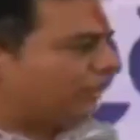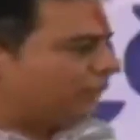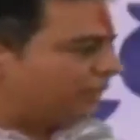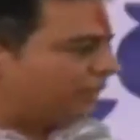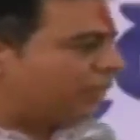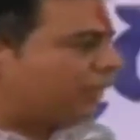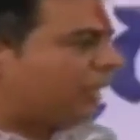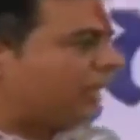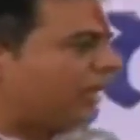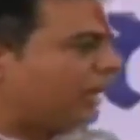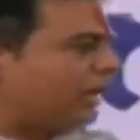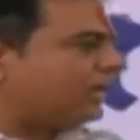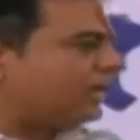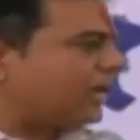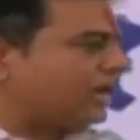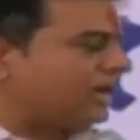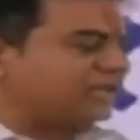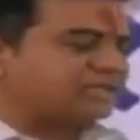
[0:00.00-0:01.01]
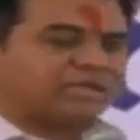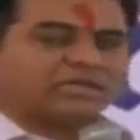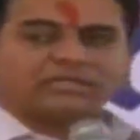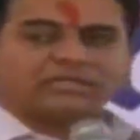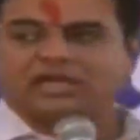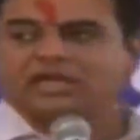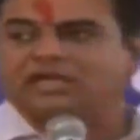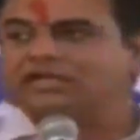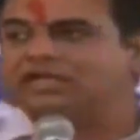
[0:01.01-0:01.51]
ఏమవుతుందో ఆనాటికి ఆనాటి
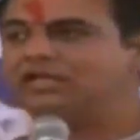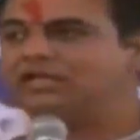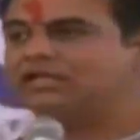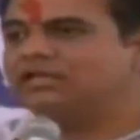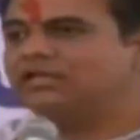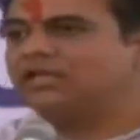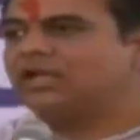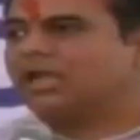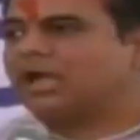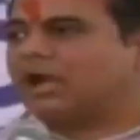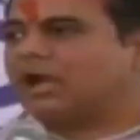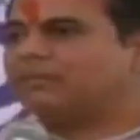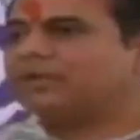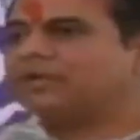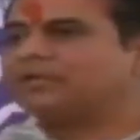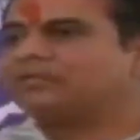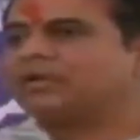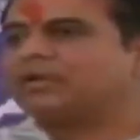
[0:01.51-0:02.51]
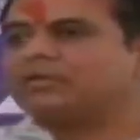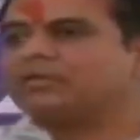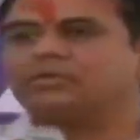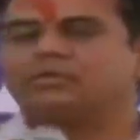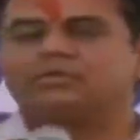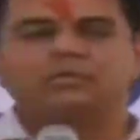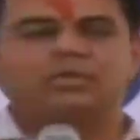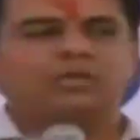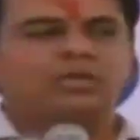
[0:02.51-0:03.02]
సంగతి ఆనాటి కానీ అప్పటి వరకు
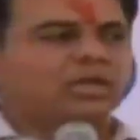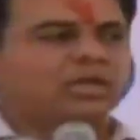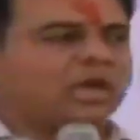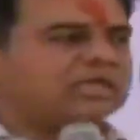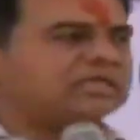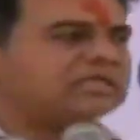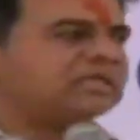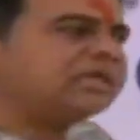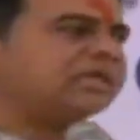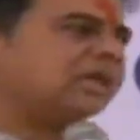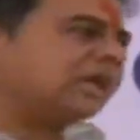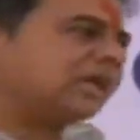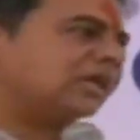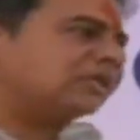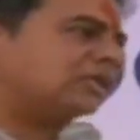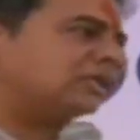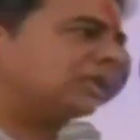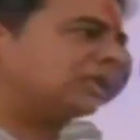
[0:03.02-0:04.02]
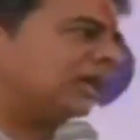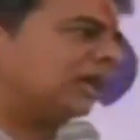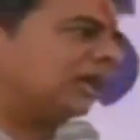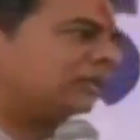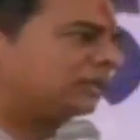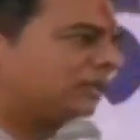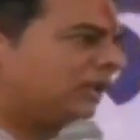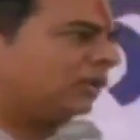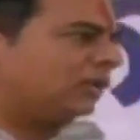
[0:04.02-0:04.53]
రాజకీయాలకు అతీతంగా
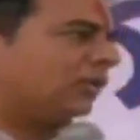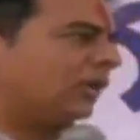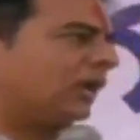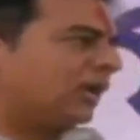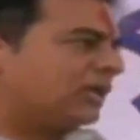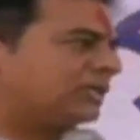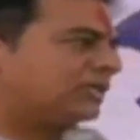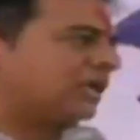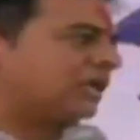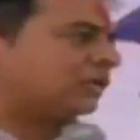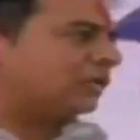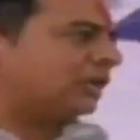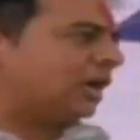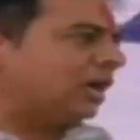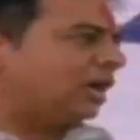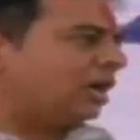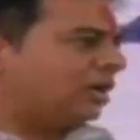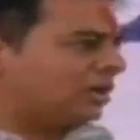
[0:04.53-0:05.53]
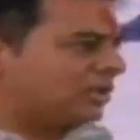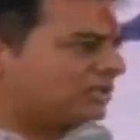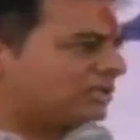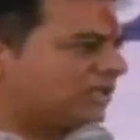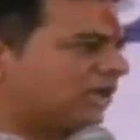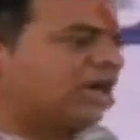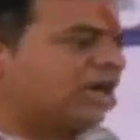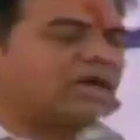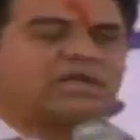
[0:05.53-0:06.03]
అందరం కూడా కలిసికట్టుగా
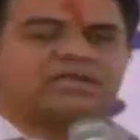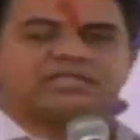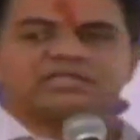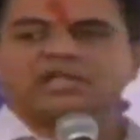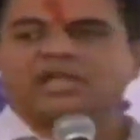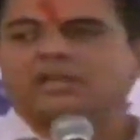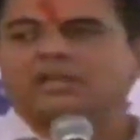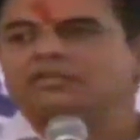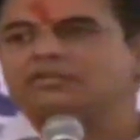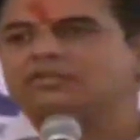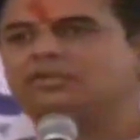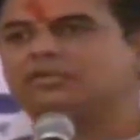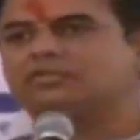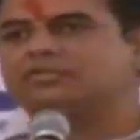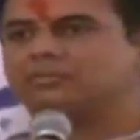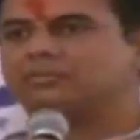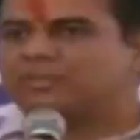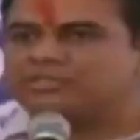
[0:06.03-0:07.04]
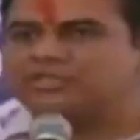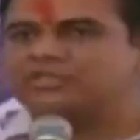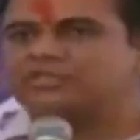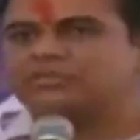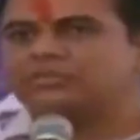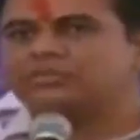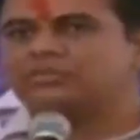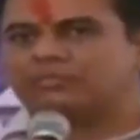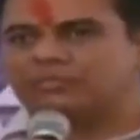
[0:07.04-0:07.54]
సంగారెడ్డి జిల్లా అభివృద్ధి కోసం
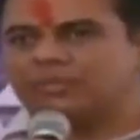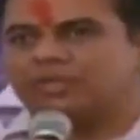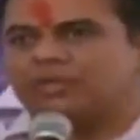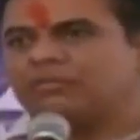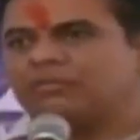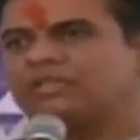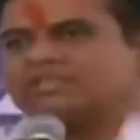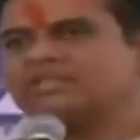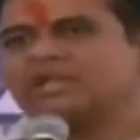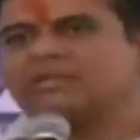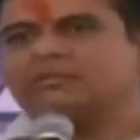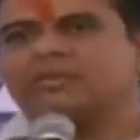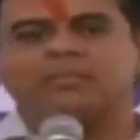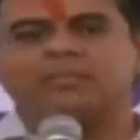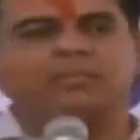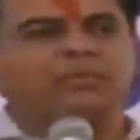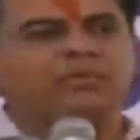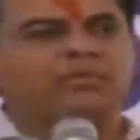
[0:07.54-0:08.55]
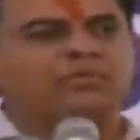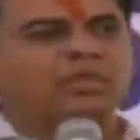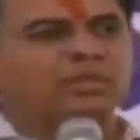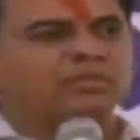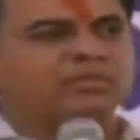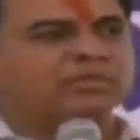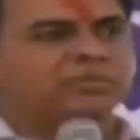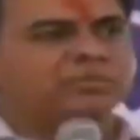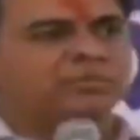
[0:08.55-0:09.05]
పనిచేసుకుందాం ప్రజల మెప్పు
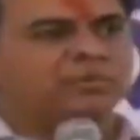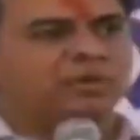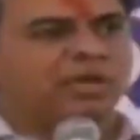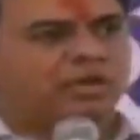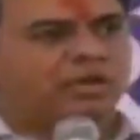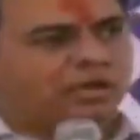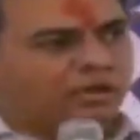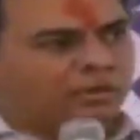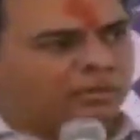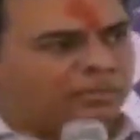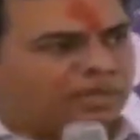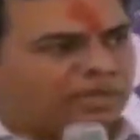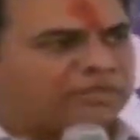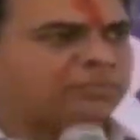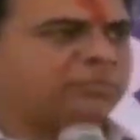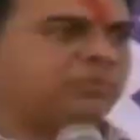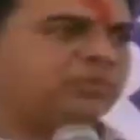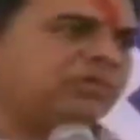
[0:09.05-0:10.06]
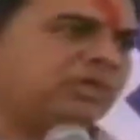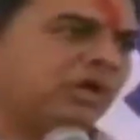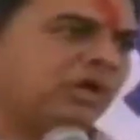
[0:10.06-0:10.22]
పొందుదామని చెప్పి కూడా మనస్ఫూర్తిగా